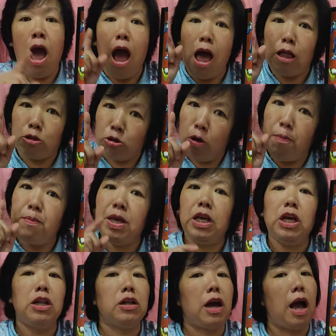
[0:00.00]
atau
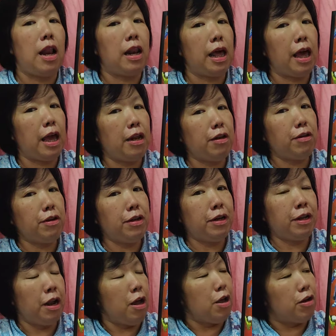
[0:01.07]
bikin kalender